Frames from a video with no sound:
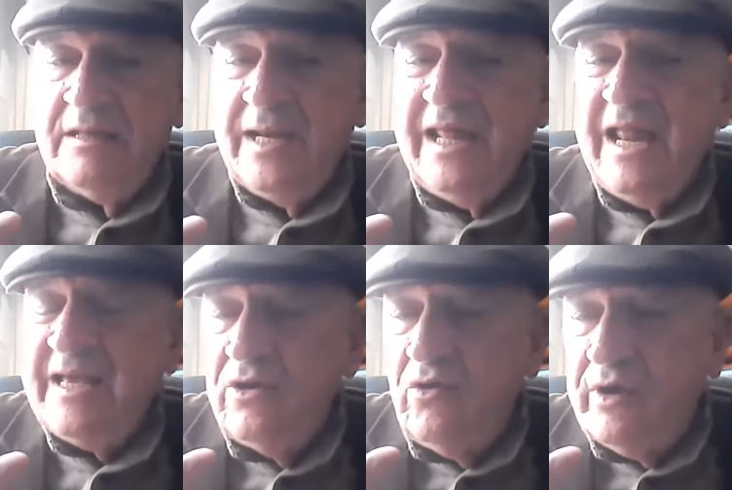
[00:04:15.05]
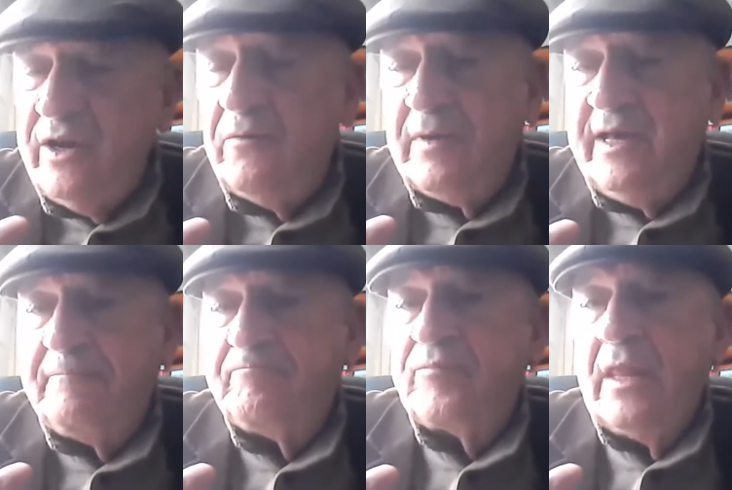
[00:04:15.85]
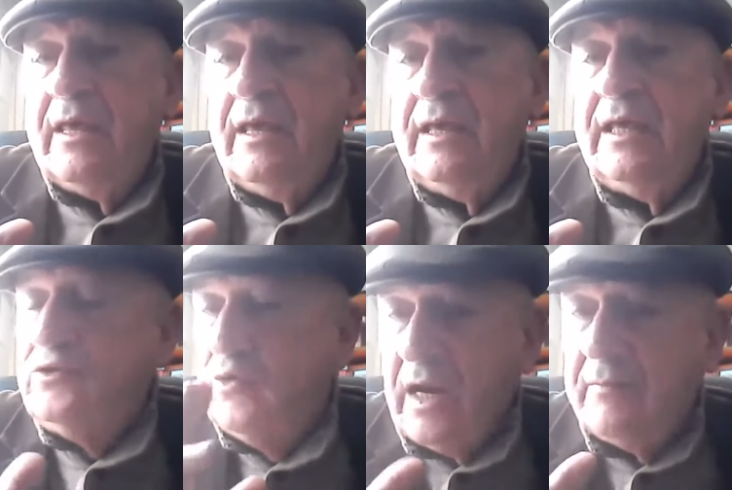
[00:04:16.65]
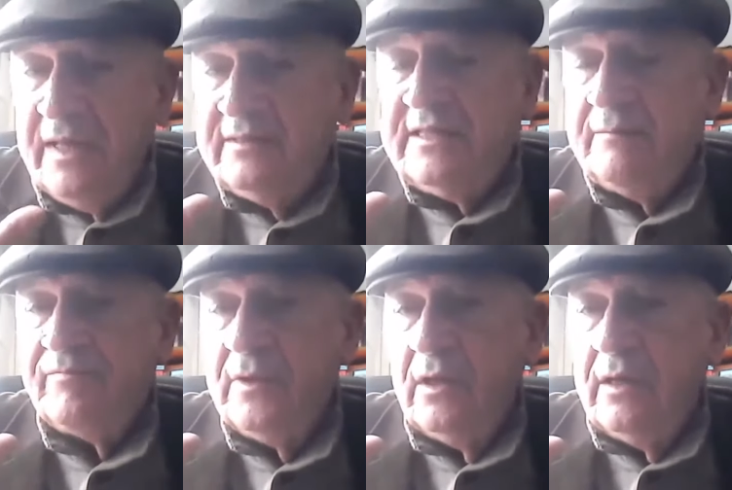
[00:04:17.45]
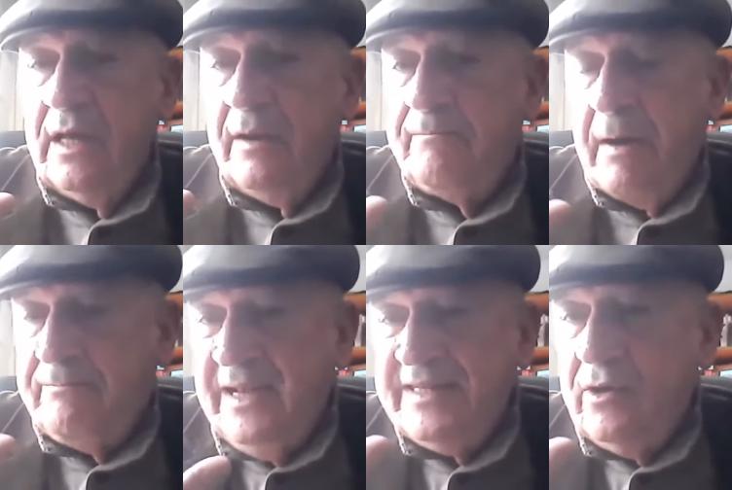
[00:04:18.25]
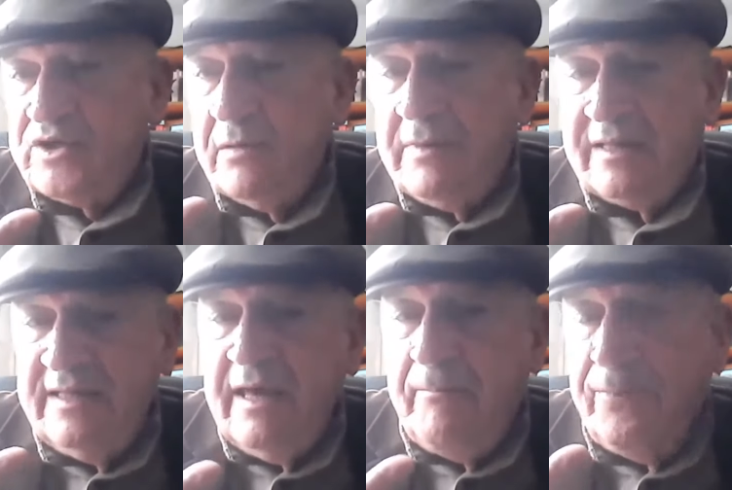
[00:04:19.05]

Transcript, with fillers: De manera que yo creo que indudablemente el papel de José Martí es